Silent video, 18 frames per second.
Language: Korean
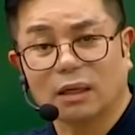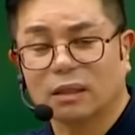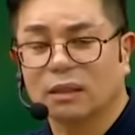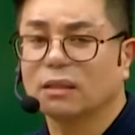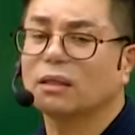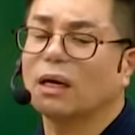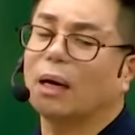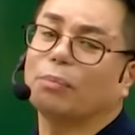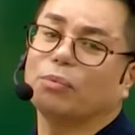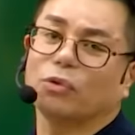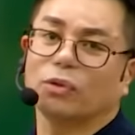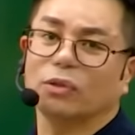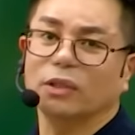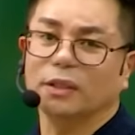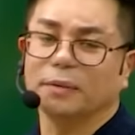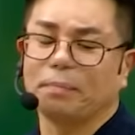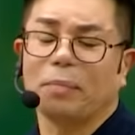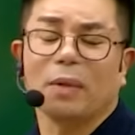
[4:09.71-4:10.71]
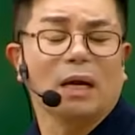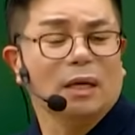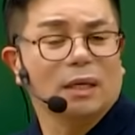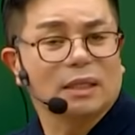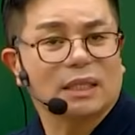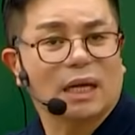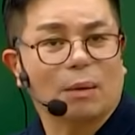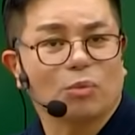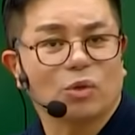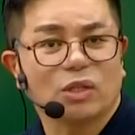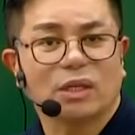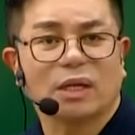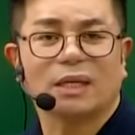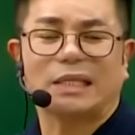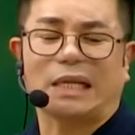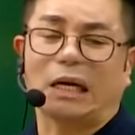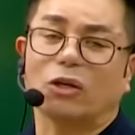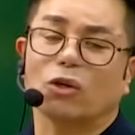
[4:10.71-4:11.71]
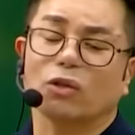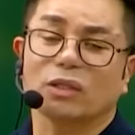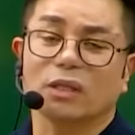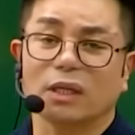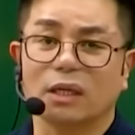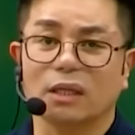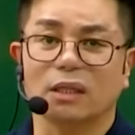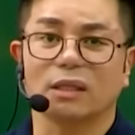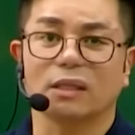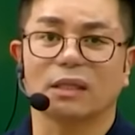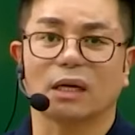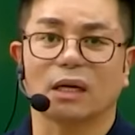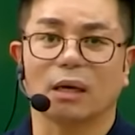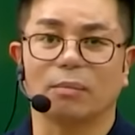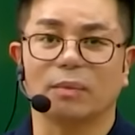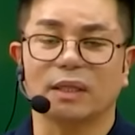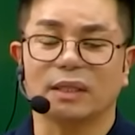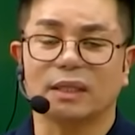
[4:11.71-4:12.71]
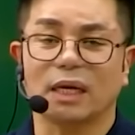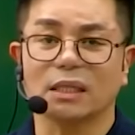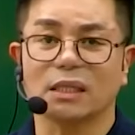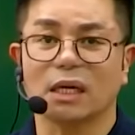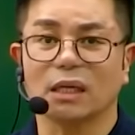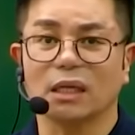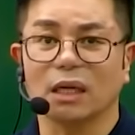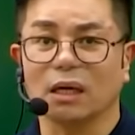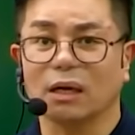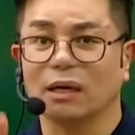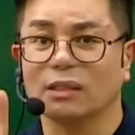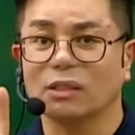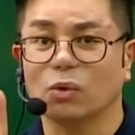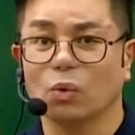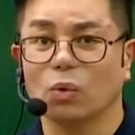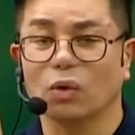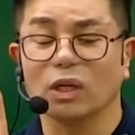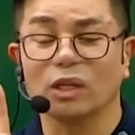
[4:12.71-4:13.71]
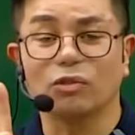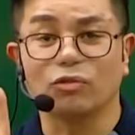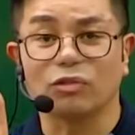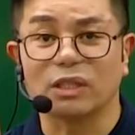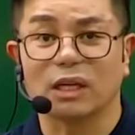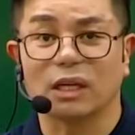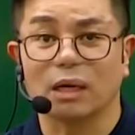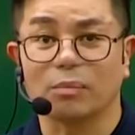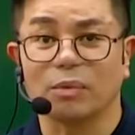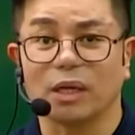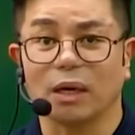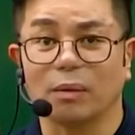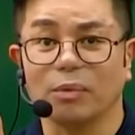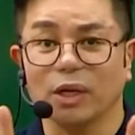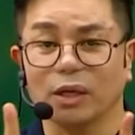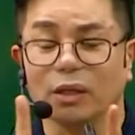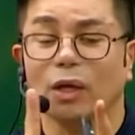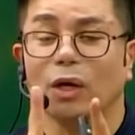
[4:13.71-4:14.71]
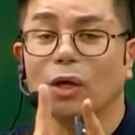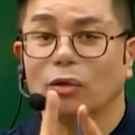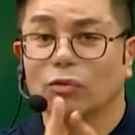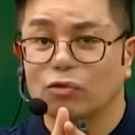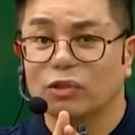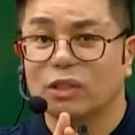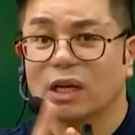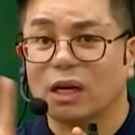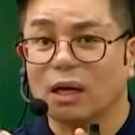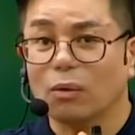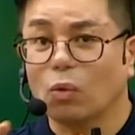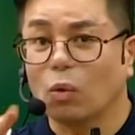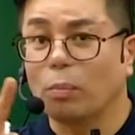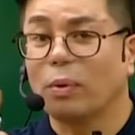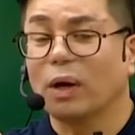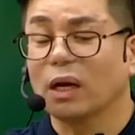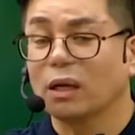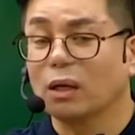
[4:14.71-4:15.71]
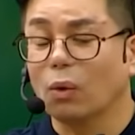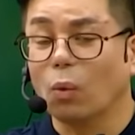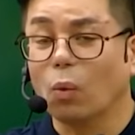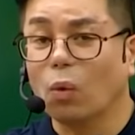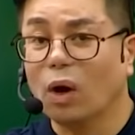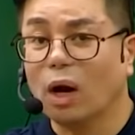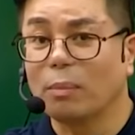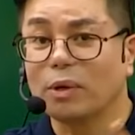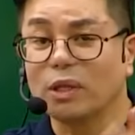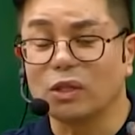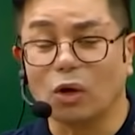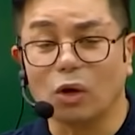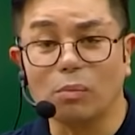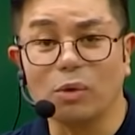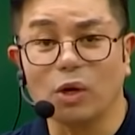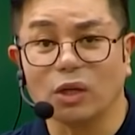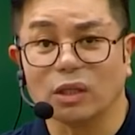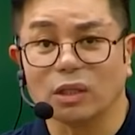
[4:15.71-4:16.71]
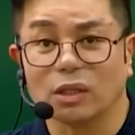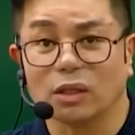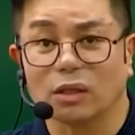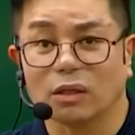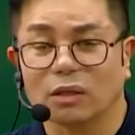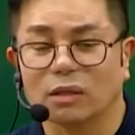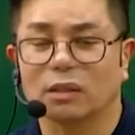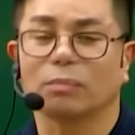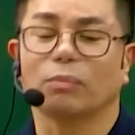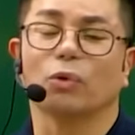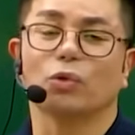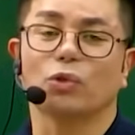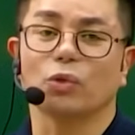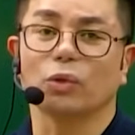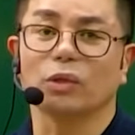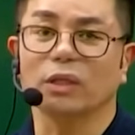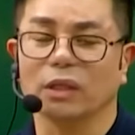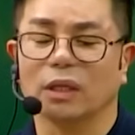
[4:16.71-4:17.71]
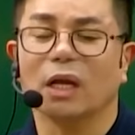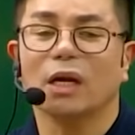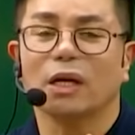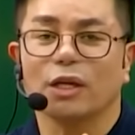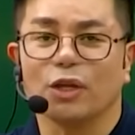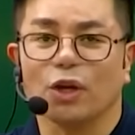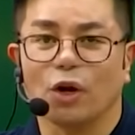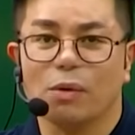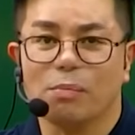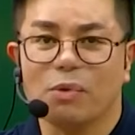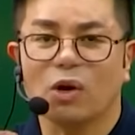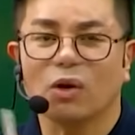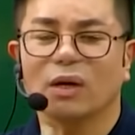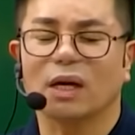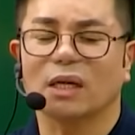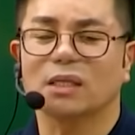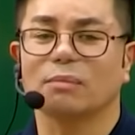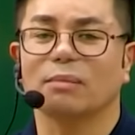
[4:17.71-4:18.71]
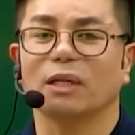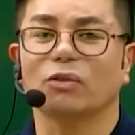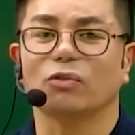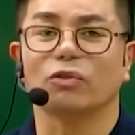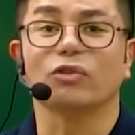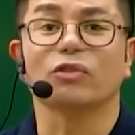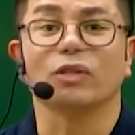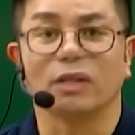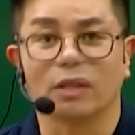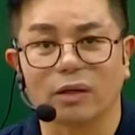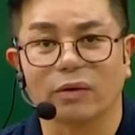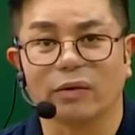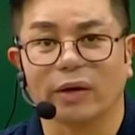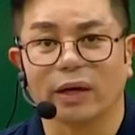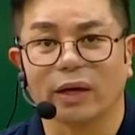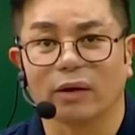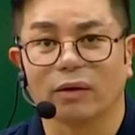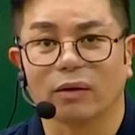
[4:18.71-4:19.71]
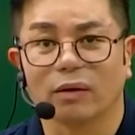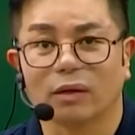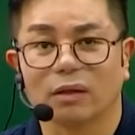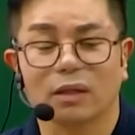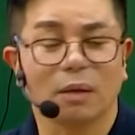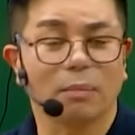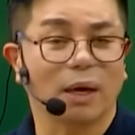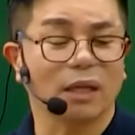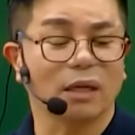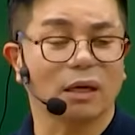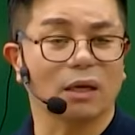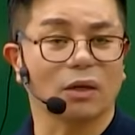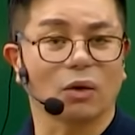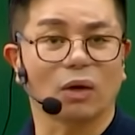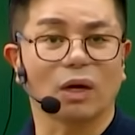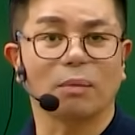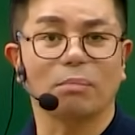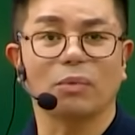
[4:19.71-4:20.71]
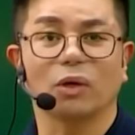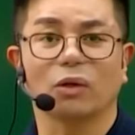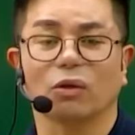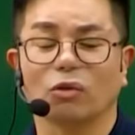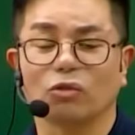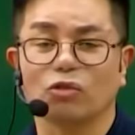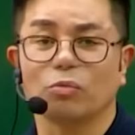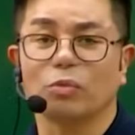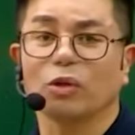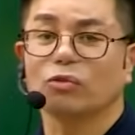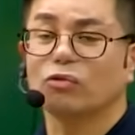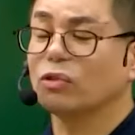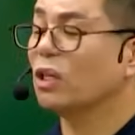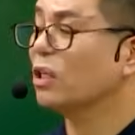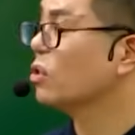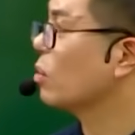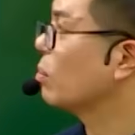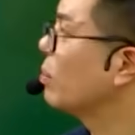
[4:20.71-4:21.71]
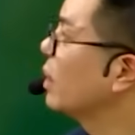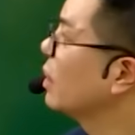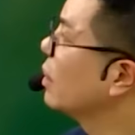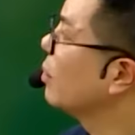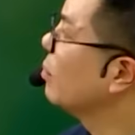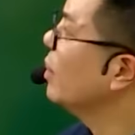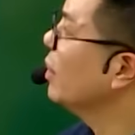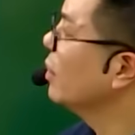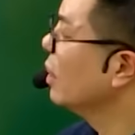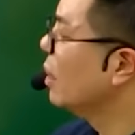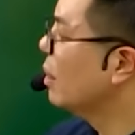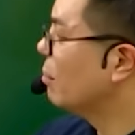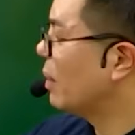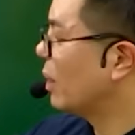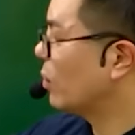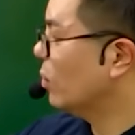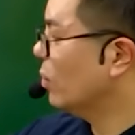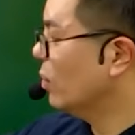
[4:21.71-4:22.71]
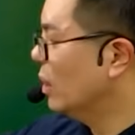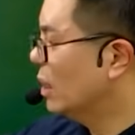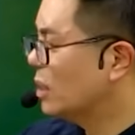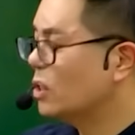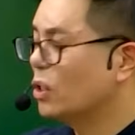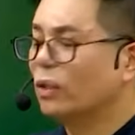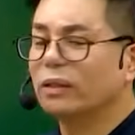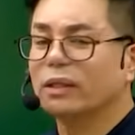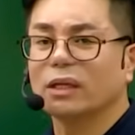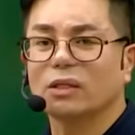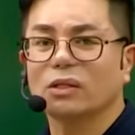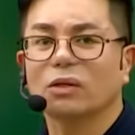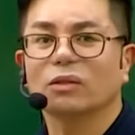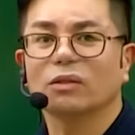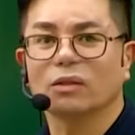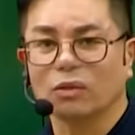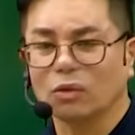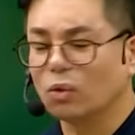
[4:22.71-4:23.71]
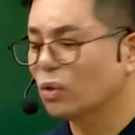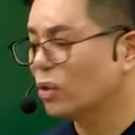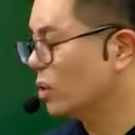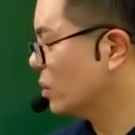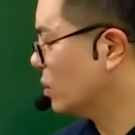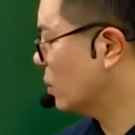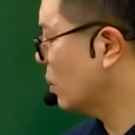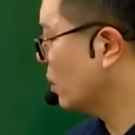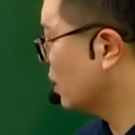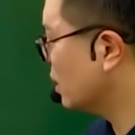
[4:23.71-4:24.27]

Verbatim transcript: 그래서 앞으로는 사무실에 자격증이 있는 사람이 사장님과 소공이 두 사람이라면 두 사람 곱하기 5 하면 10명이죠. 그래서 보조원은 10명까지만 들수 있는 거예요. 근데 만약에 11명, 12명 둘 다 적발되면 바로 절대적 등록 취소.